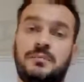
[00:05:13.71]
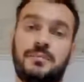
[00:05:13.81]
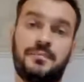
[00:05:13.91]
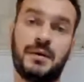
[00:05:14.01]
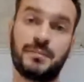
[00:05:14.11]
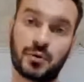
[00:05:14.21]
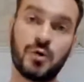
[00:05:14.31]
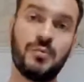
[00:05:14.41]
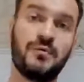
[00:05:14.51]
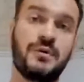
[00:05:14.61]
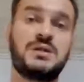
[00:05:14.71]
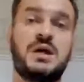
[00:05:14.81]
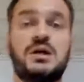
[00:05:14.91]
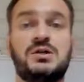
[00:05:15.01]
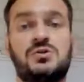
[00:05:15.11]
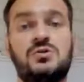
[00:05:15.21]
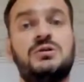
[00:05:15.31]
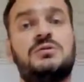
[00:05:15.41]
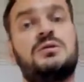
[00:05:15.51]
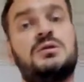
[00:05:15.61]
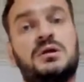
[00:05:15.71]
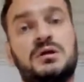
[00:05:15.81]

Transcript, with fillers: попробовать, стоит э,